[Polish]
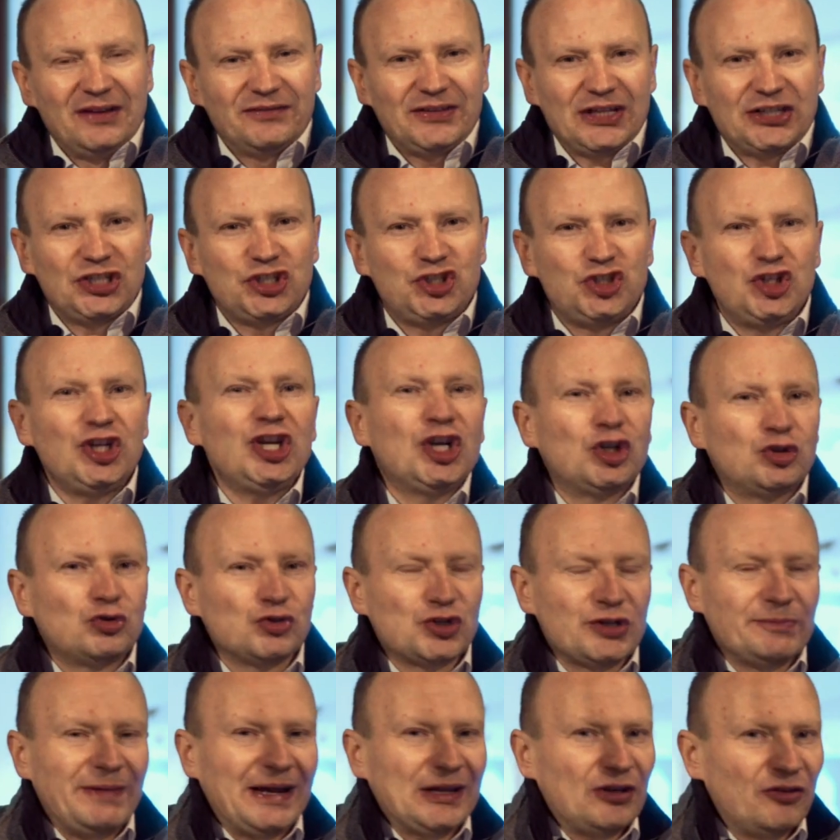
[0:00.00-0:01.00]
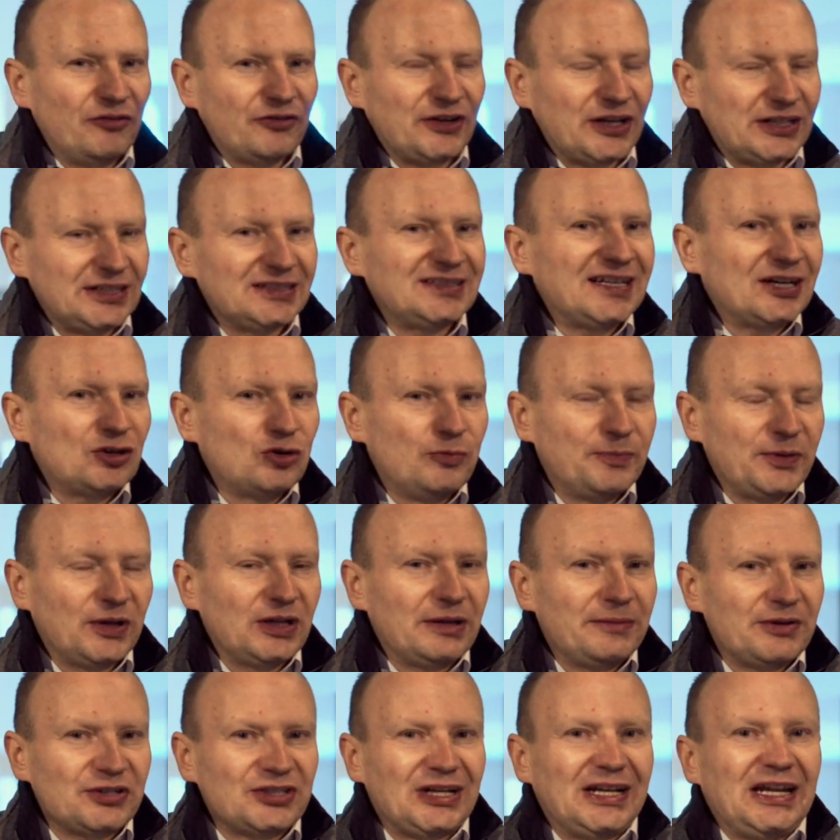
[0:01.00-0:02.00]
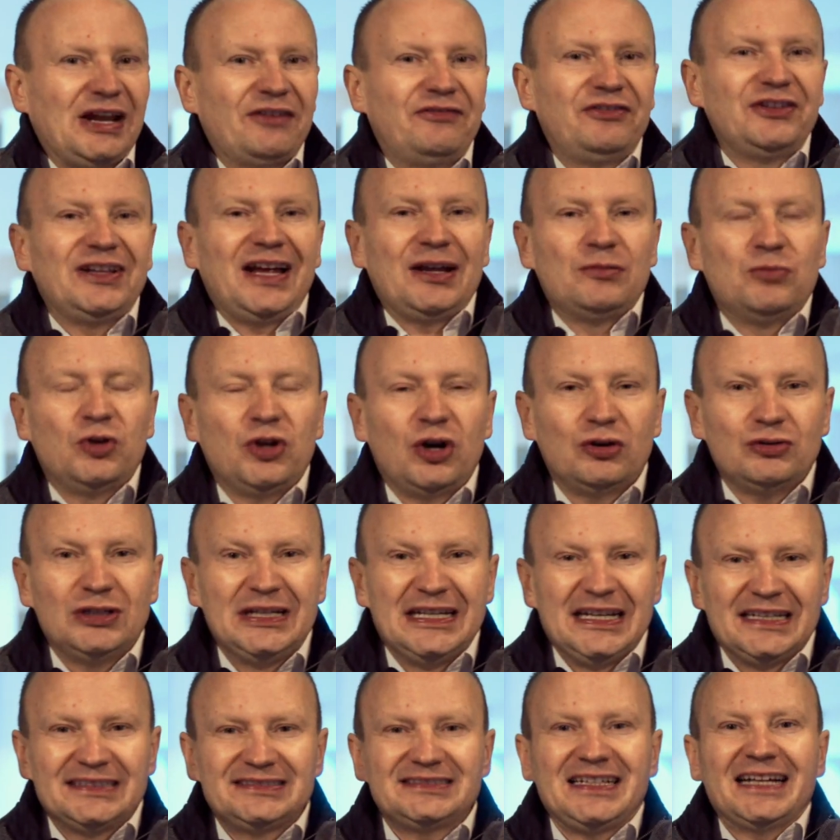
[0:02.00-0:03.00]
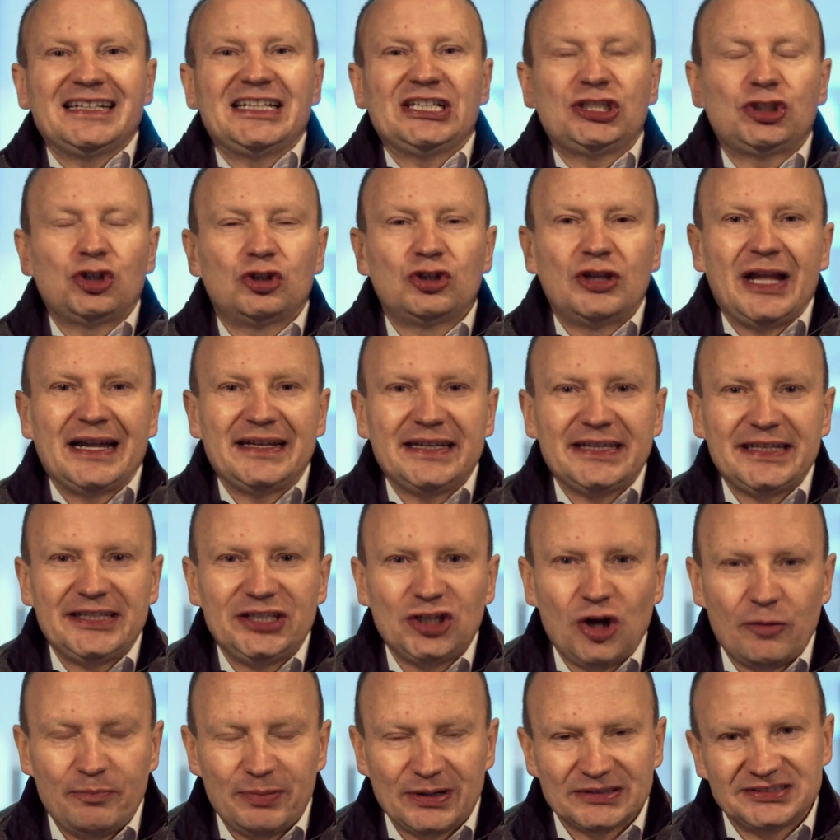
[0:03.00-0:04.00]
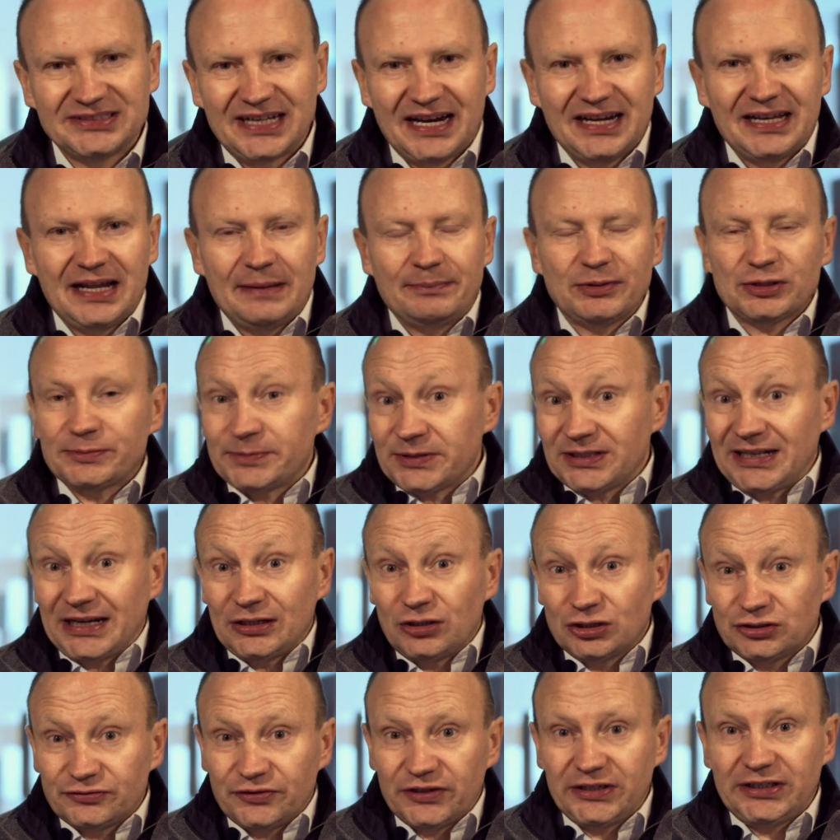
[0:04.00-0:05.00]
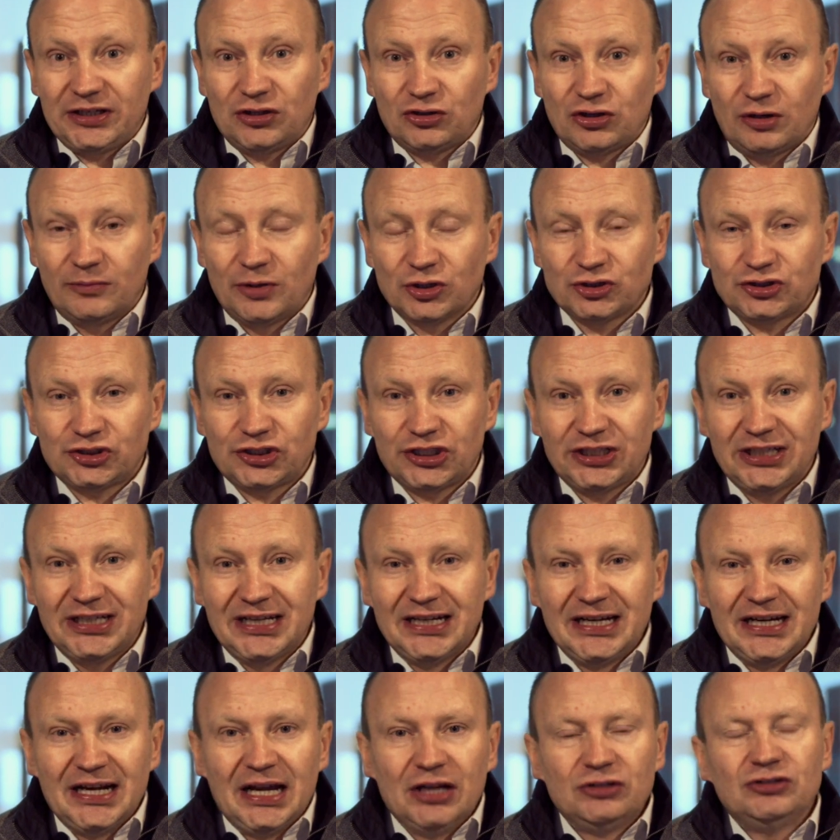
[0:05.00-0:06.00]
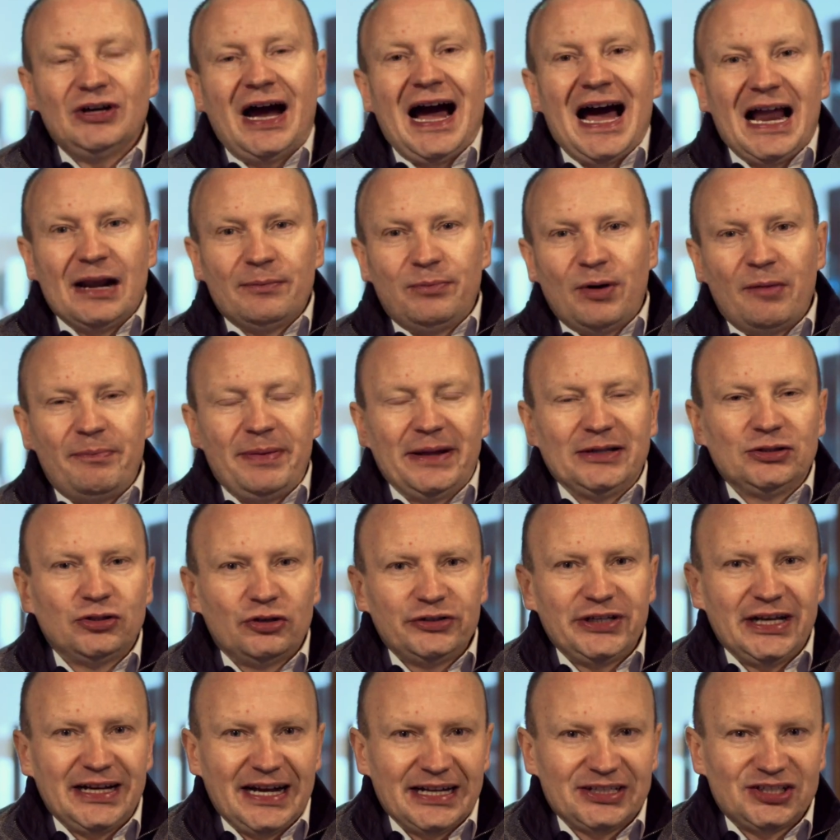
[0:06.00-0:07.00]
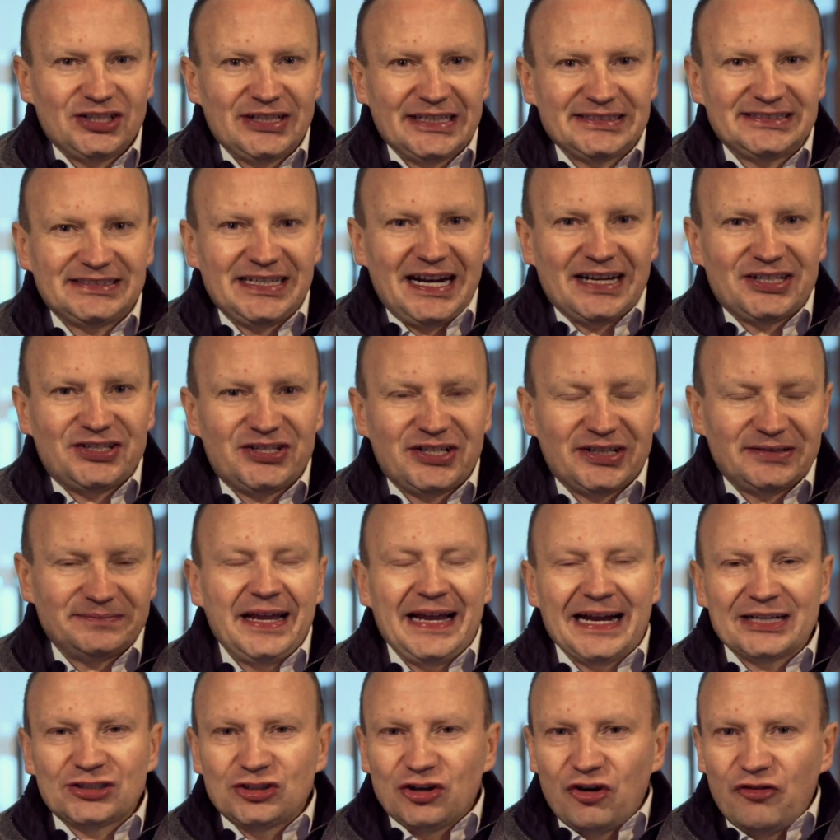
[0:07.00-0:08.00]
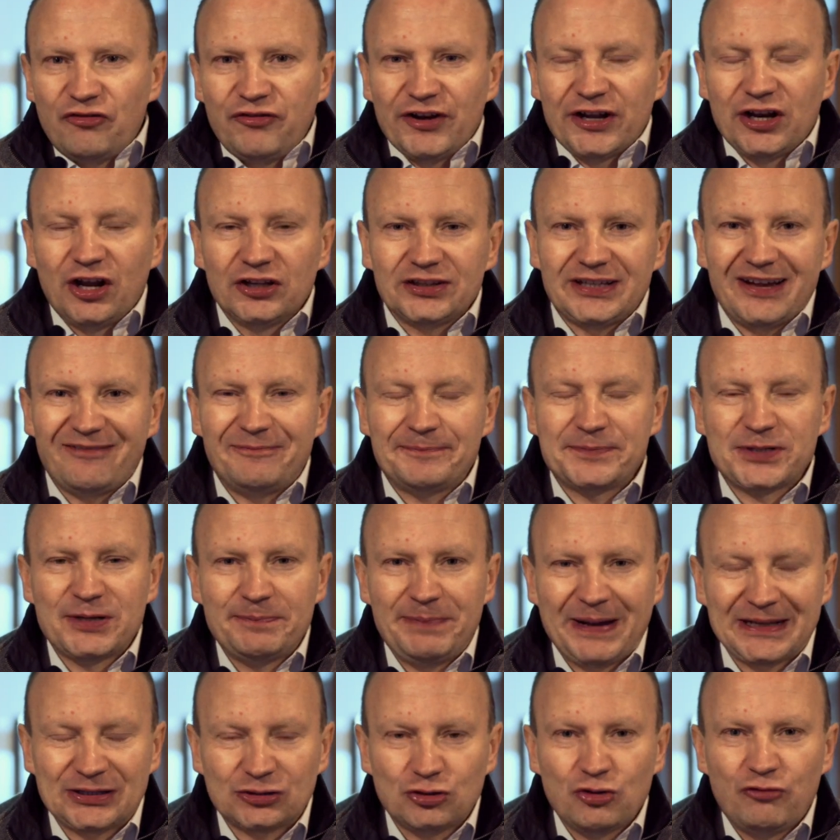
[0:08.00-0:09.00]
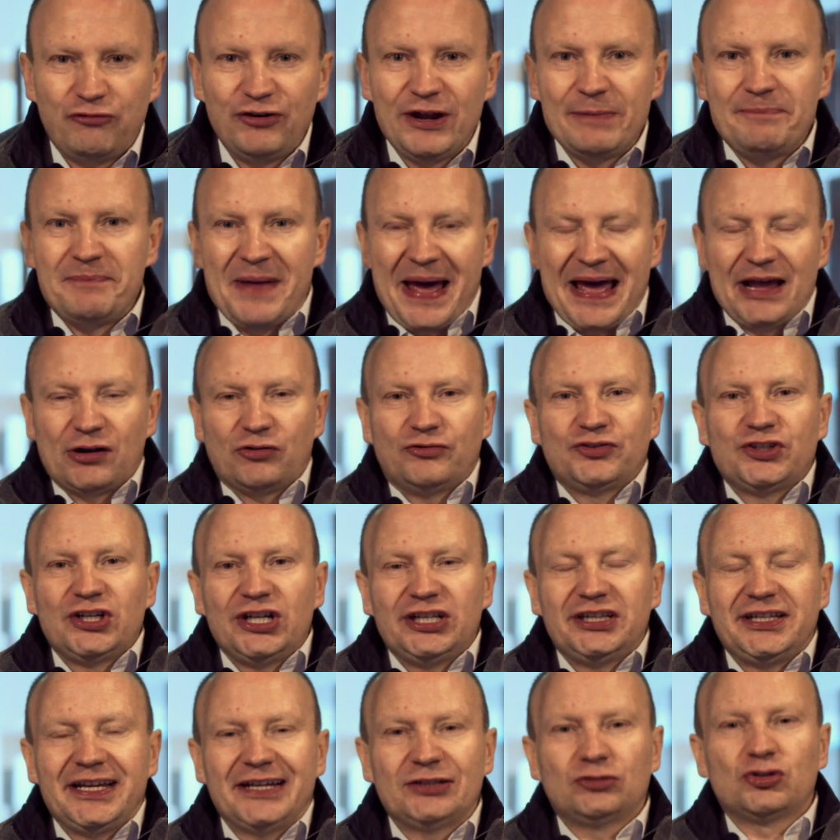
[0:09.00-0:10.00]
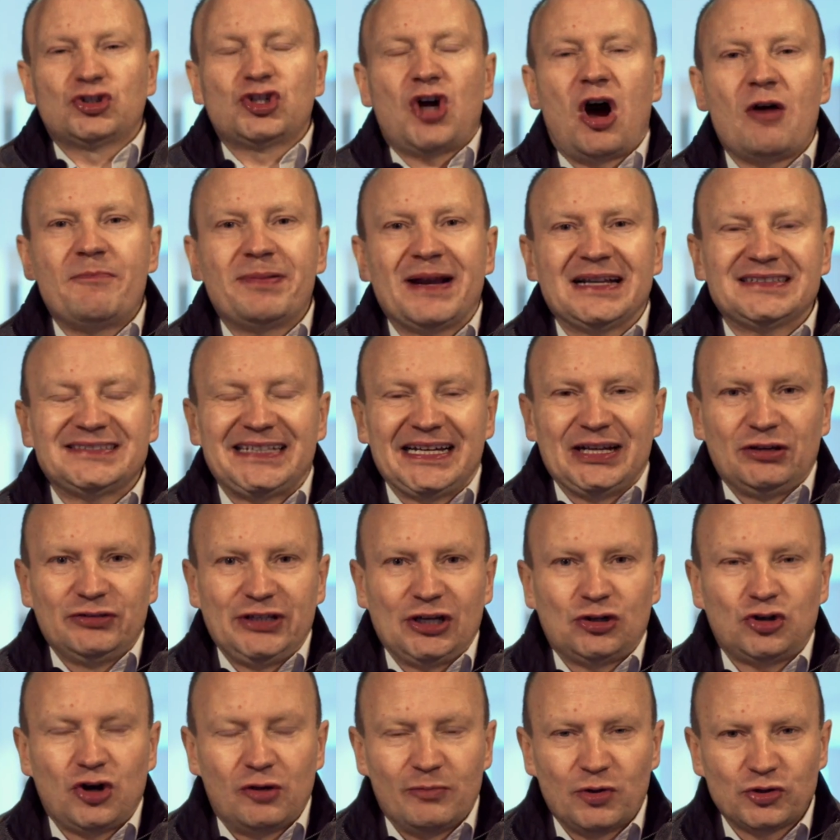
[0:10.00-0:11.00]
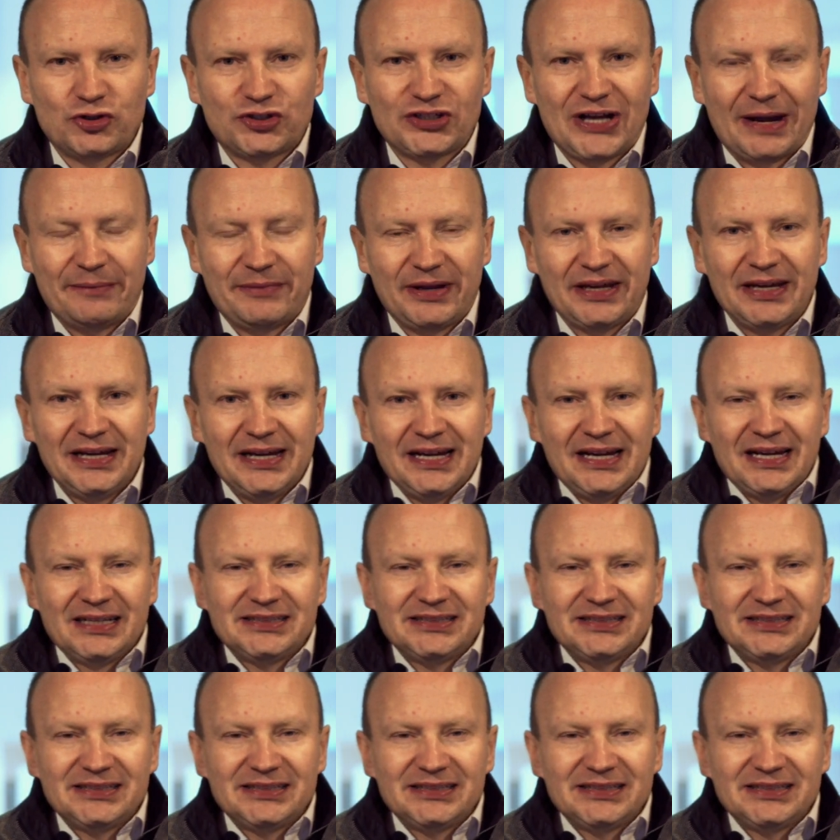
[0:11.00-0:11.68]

Wtedy ci, którzy mają w kredytach kupione mieszkania, wynajmują, stanie się to dla nich nieopłacalne. Posprzedają swoje nieruchomości, no albo będą jechać na stracie. A jak to wygląda w przypadku fliperów, czyli tych, którzy obracają nieruchomościami?